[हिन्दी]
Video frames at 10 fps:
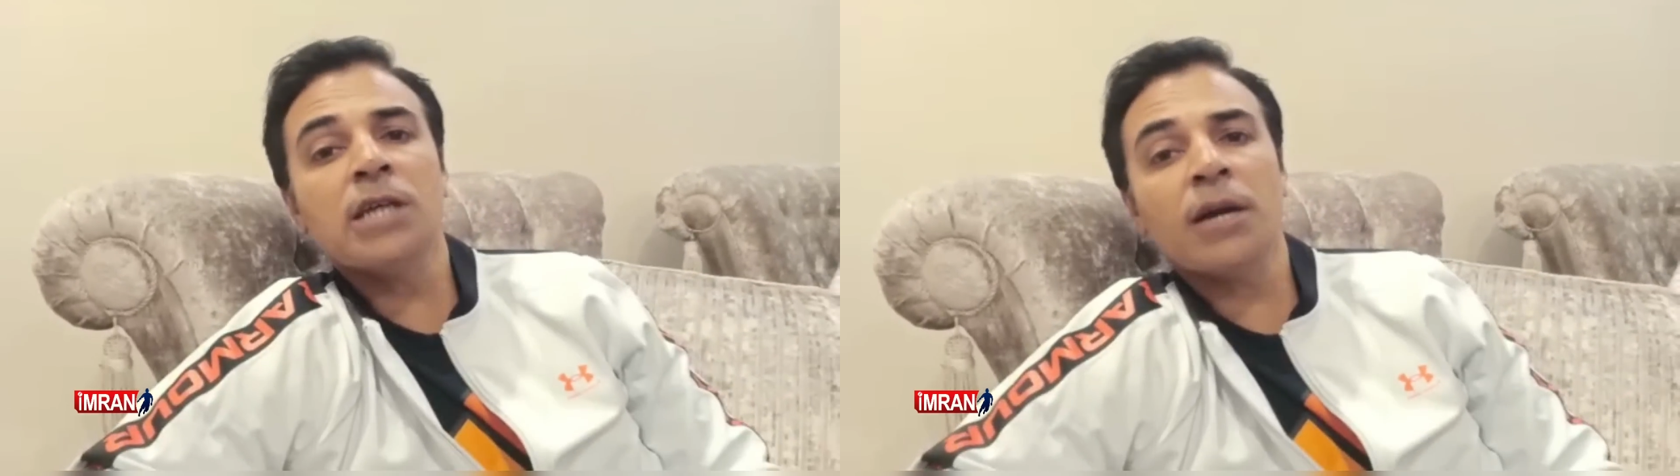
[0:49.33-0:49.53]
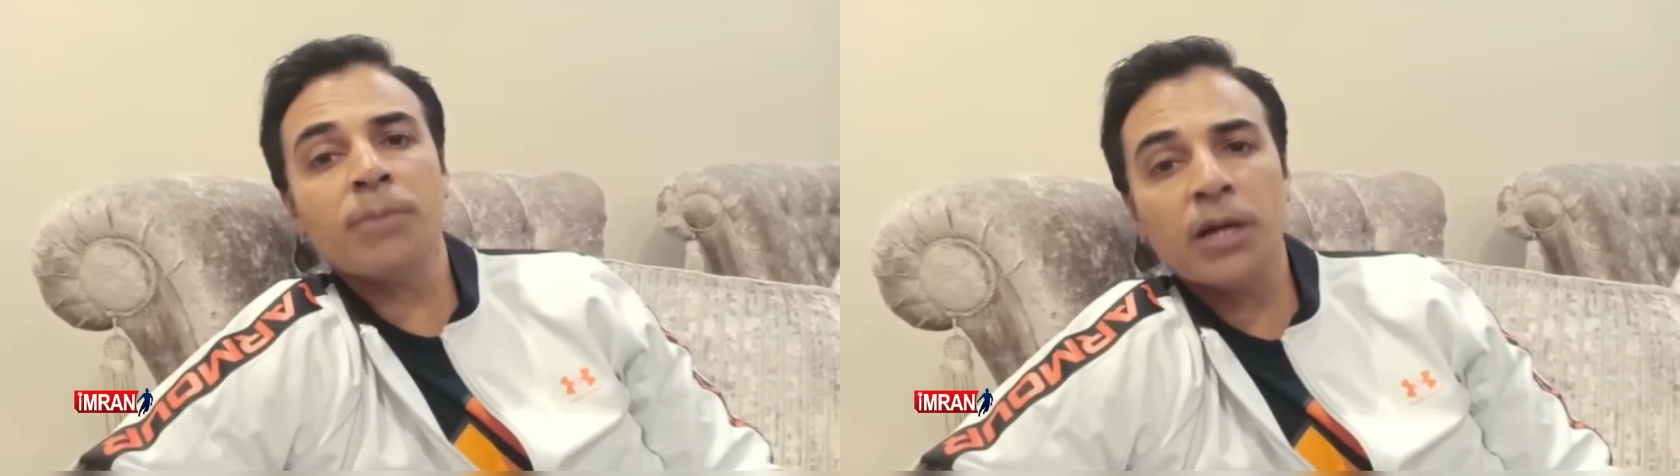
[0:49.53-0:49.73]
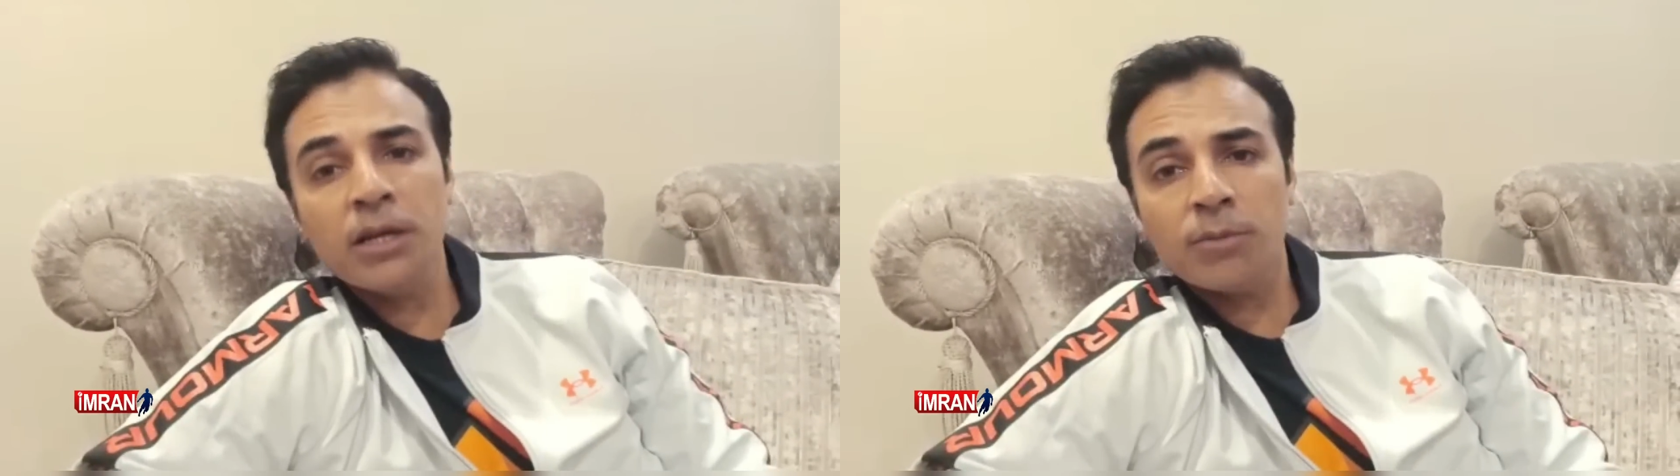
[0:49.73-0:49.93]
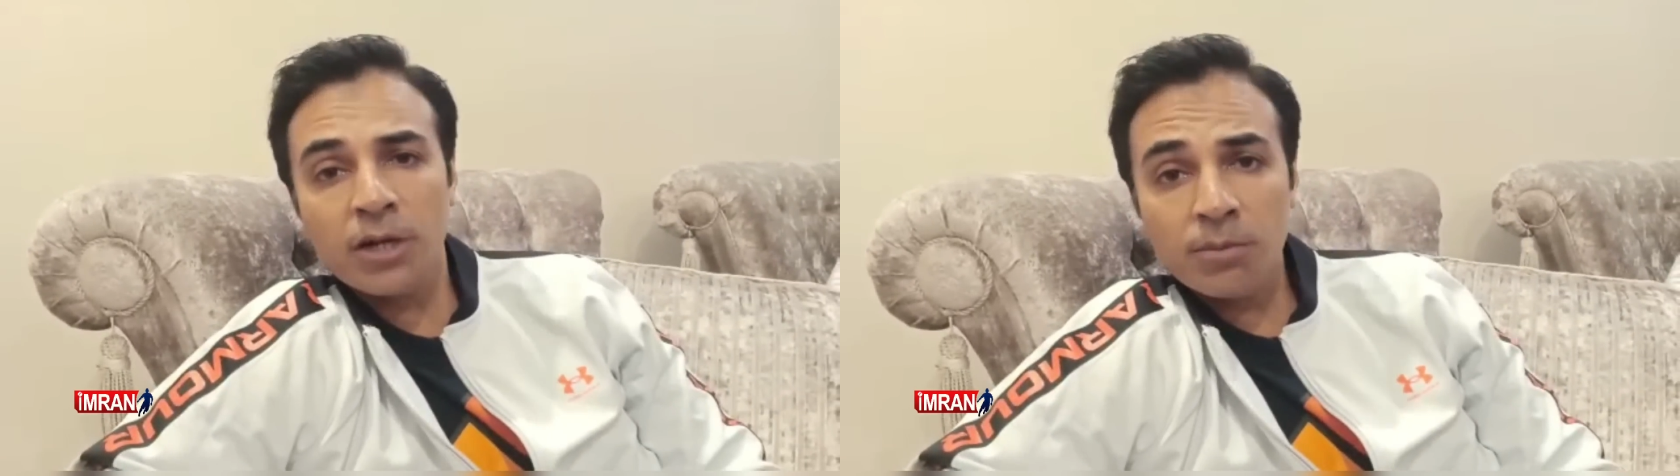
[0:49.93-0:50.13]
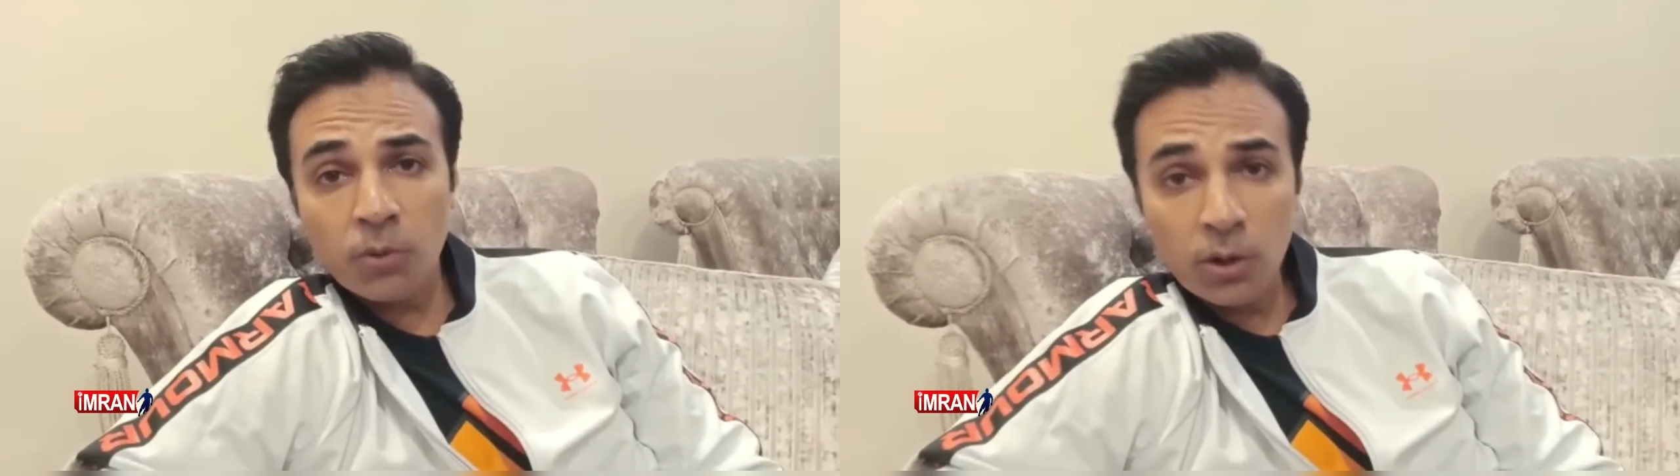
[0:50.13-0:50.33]
जान मारी
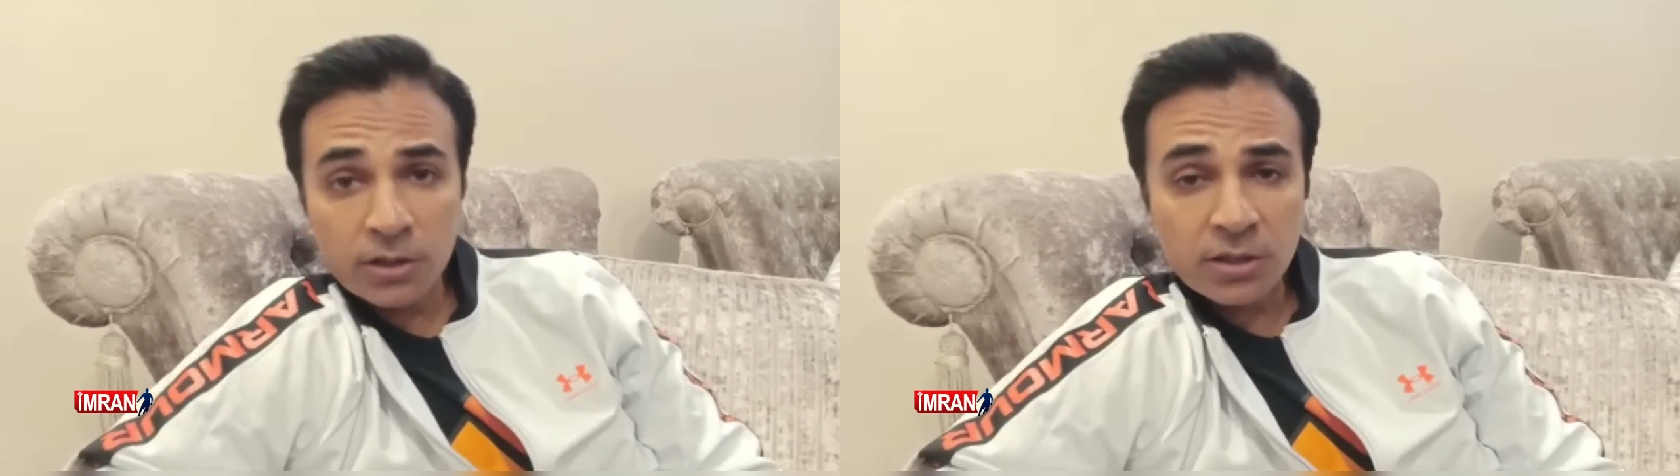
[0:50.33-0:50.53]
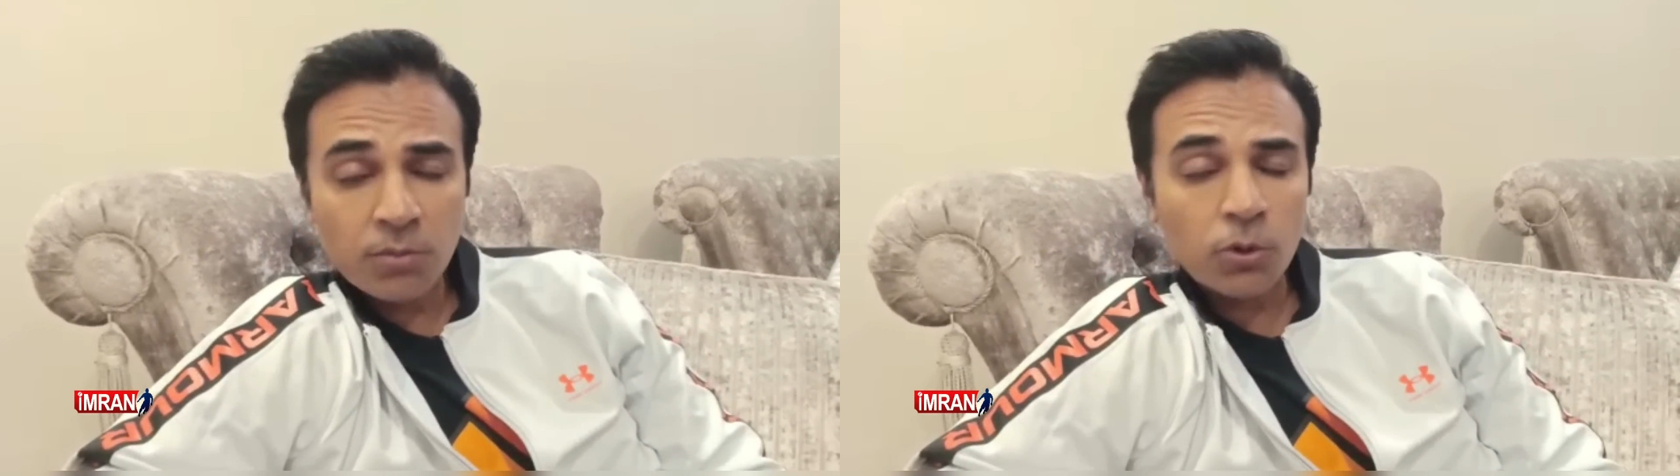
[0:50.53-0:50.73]
हमारे बॉलर्स ने